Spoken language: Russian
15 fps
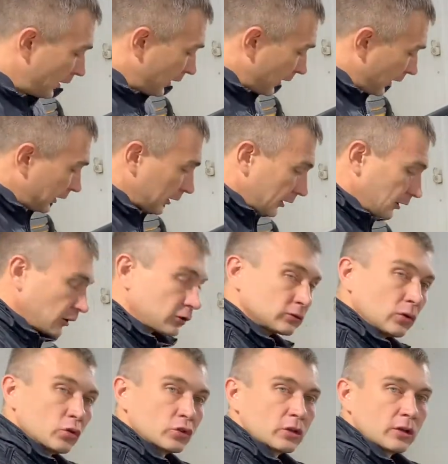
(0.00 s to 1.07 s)
это
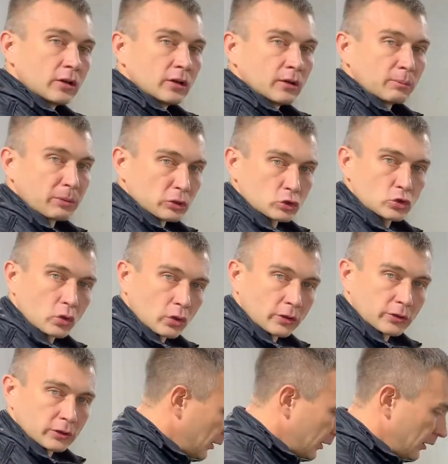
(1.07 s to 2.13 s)
кресло уже
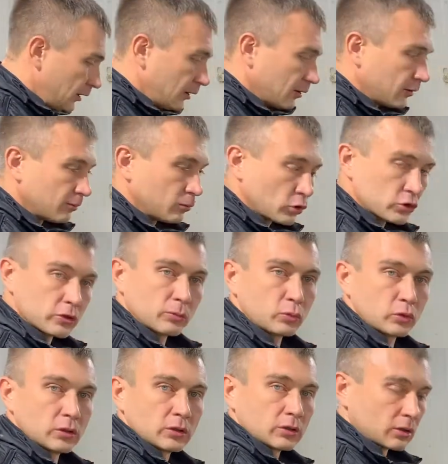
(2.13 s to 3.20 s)
подсохнет, и можно
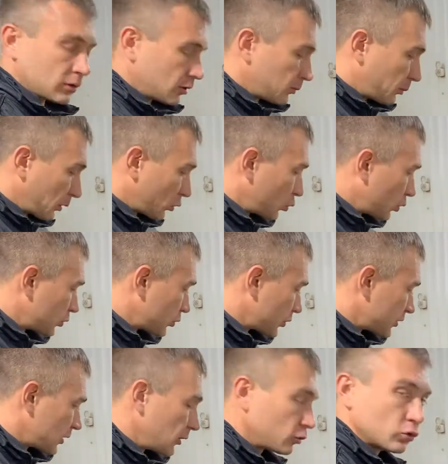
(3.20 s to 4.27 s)
будет э,
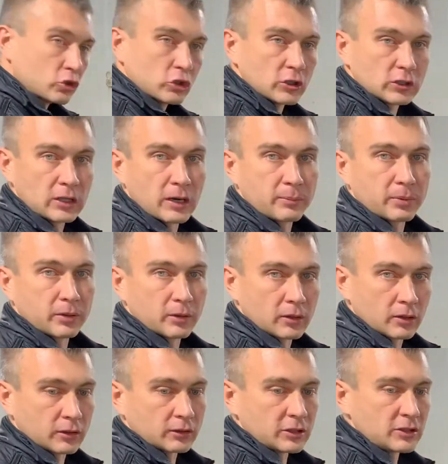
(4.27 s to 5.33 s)
продолжить следующий этап
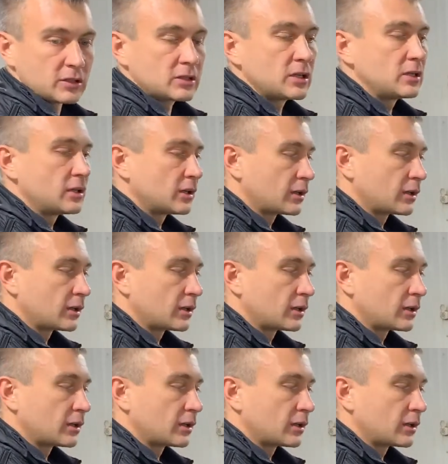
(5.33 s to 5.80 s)
э, нанесения